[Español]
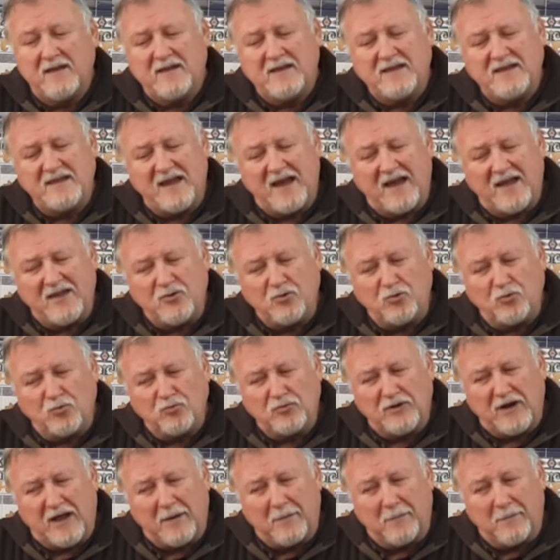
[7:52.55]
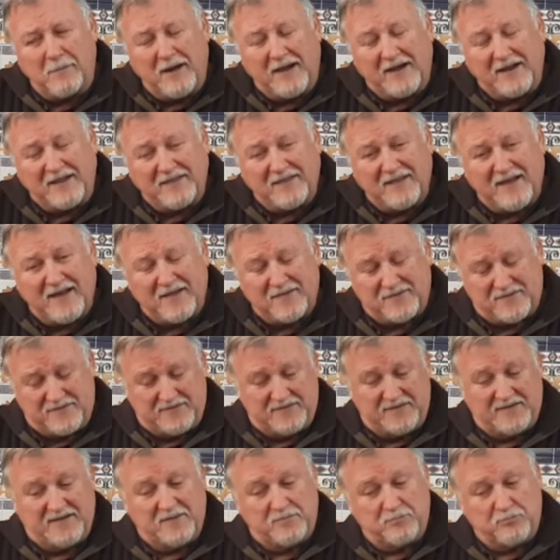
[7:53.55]
Y hay una
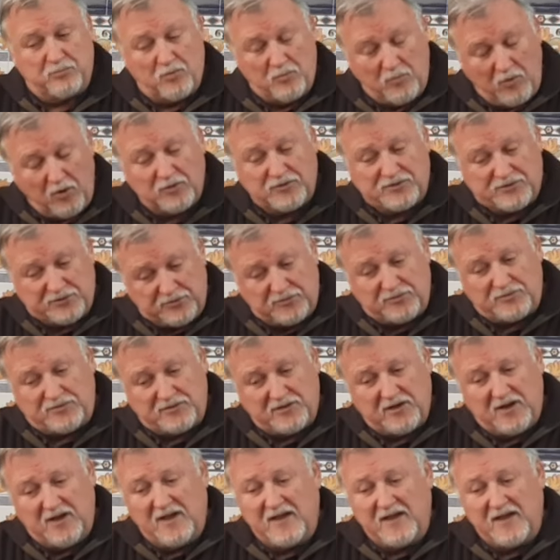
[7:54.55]
variedad de espumosos